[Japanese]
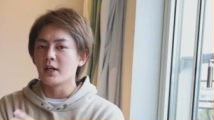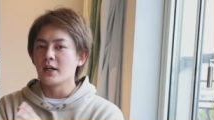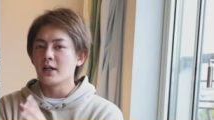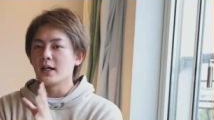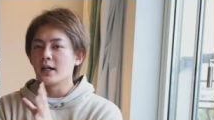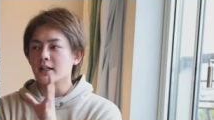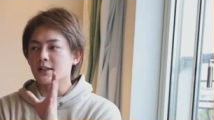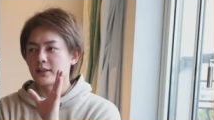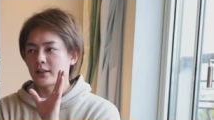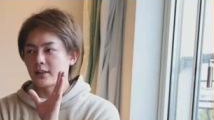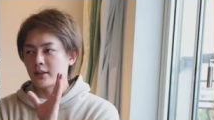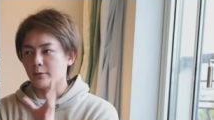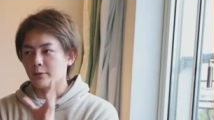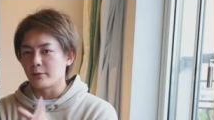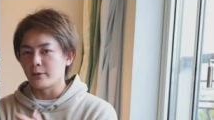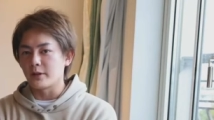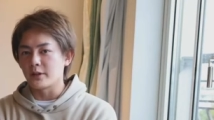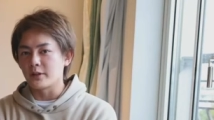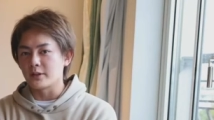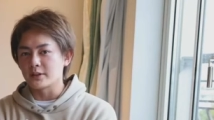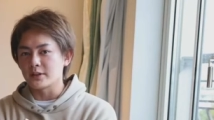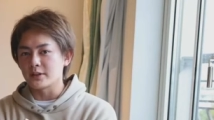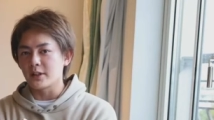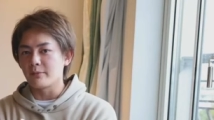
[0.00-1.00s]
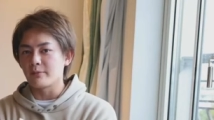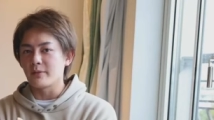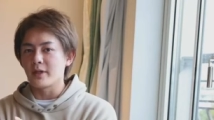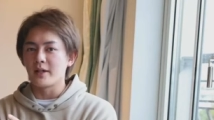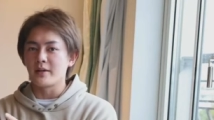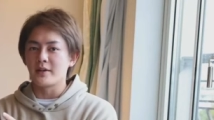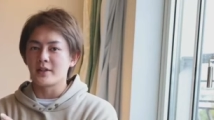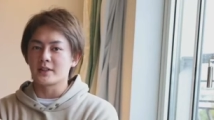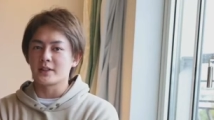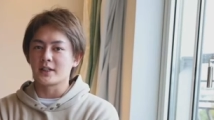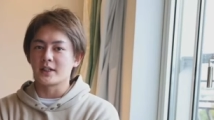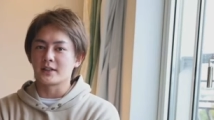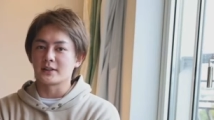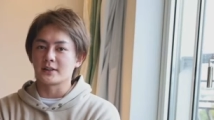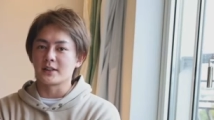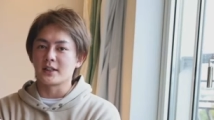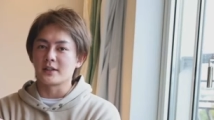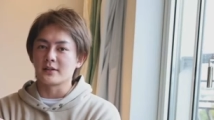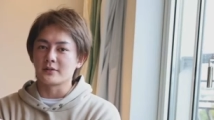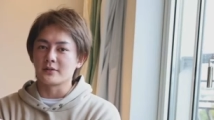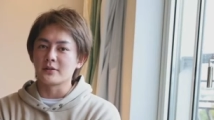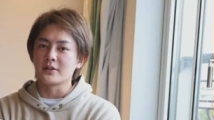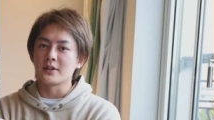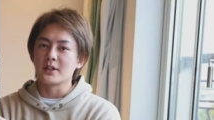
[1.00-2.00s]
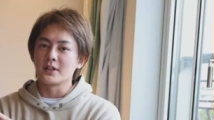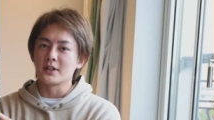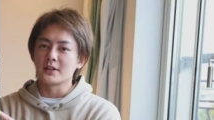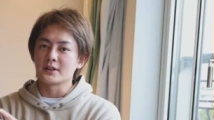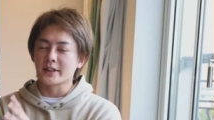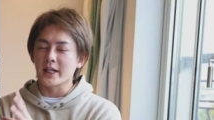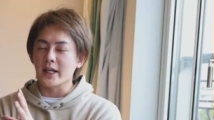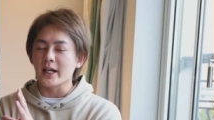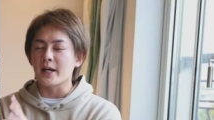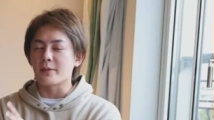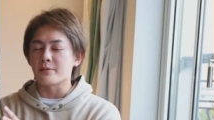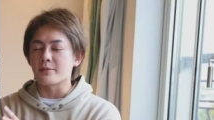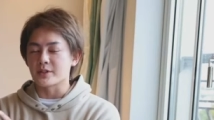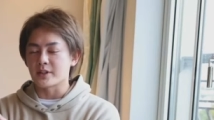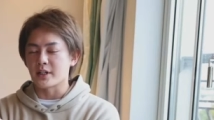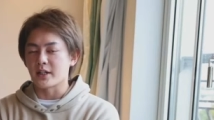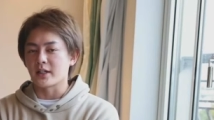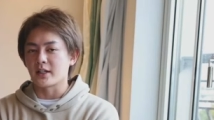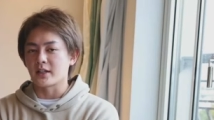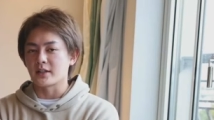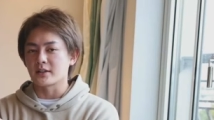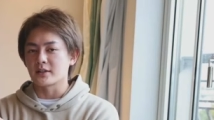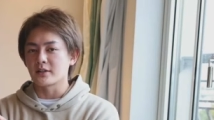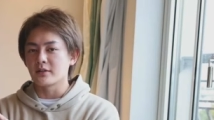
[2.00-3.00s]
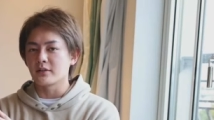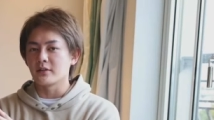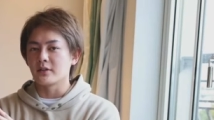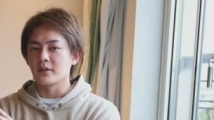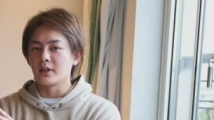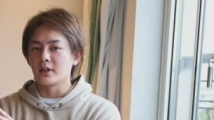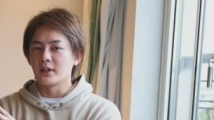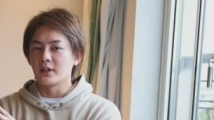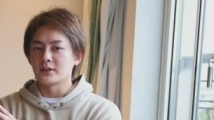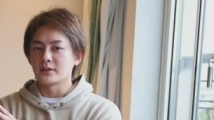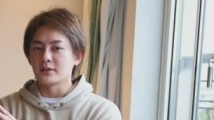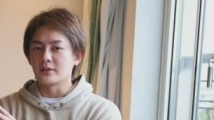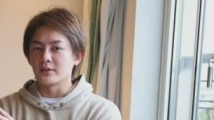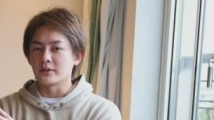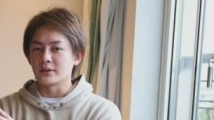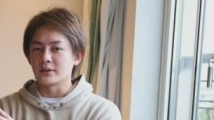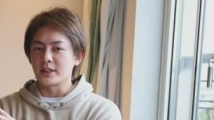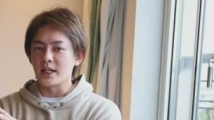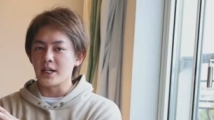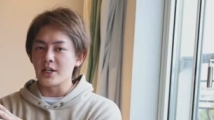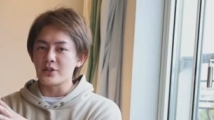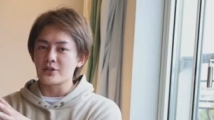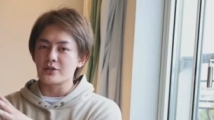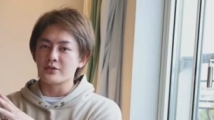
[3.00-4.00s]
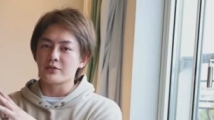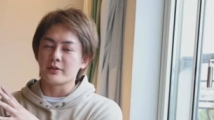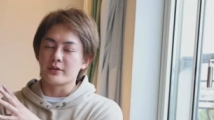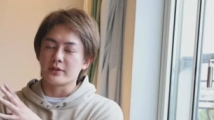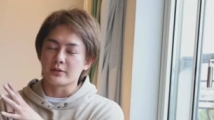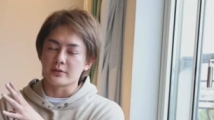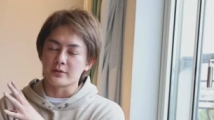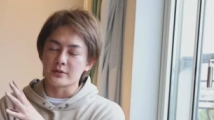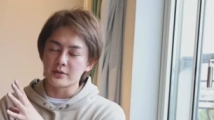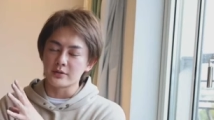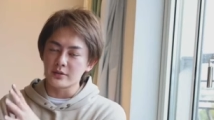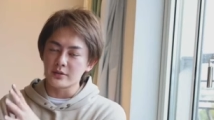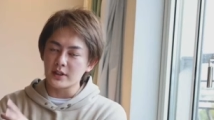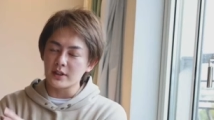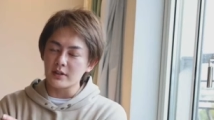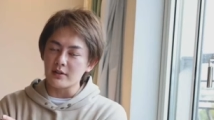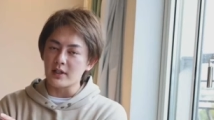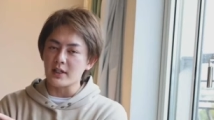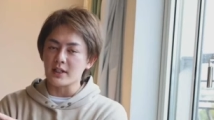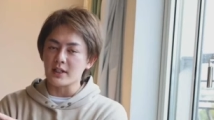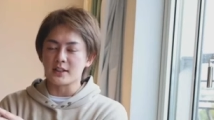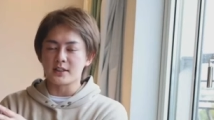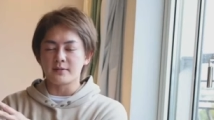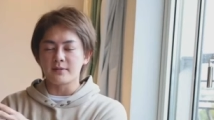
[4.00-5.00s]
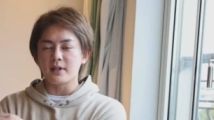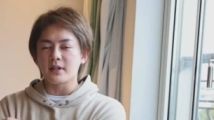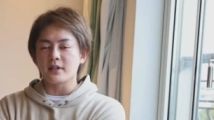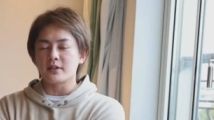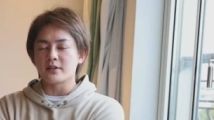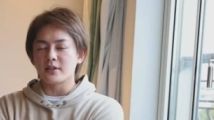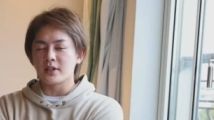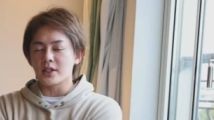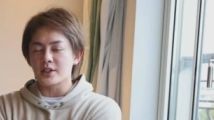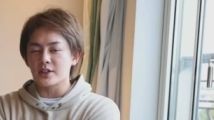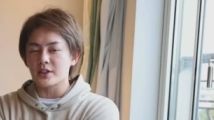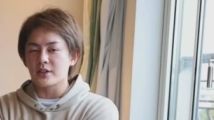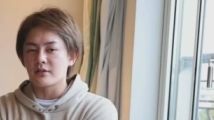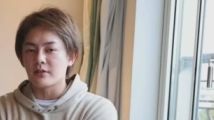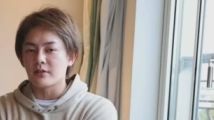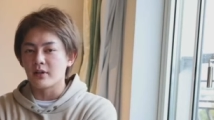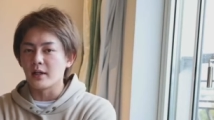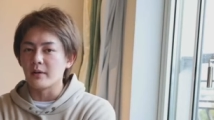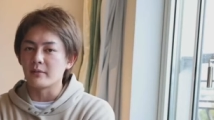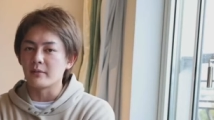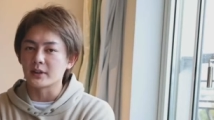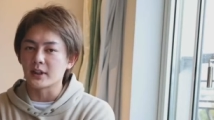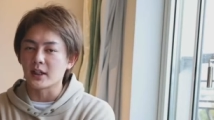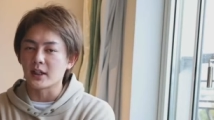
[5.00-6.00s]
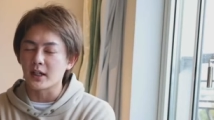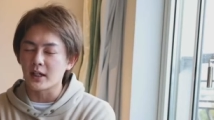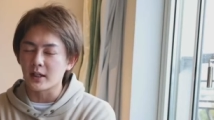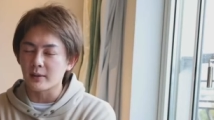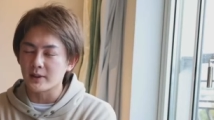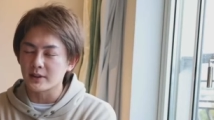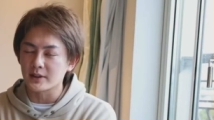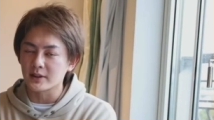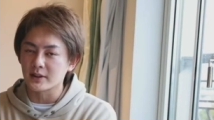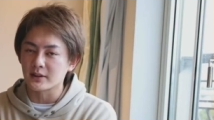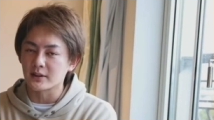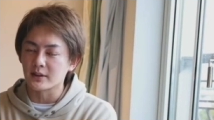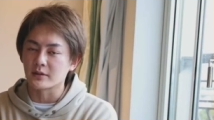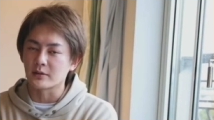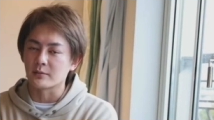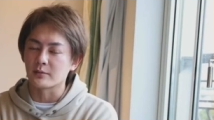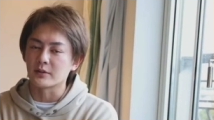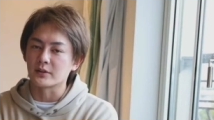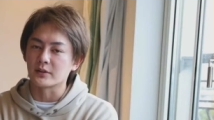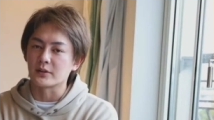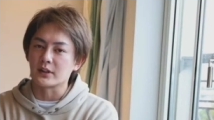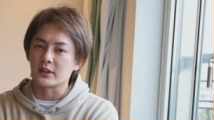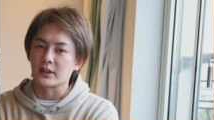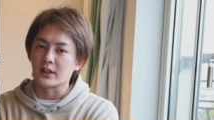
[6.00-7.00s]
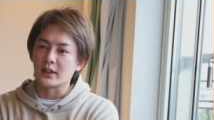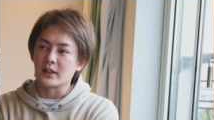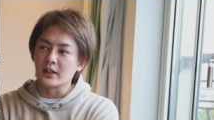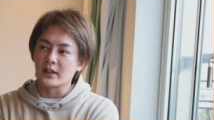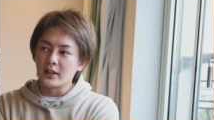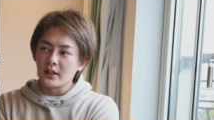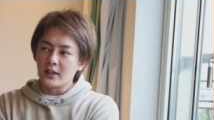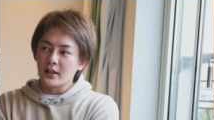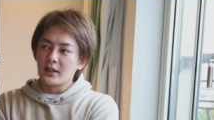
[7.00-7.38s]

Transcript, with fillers: 浅川みゆきさん、メイウェザーさんの次かもしれないですけど、その選手を除いては一番悔しいのは榊原さんだと思ってて、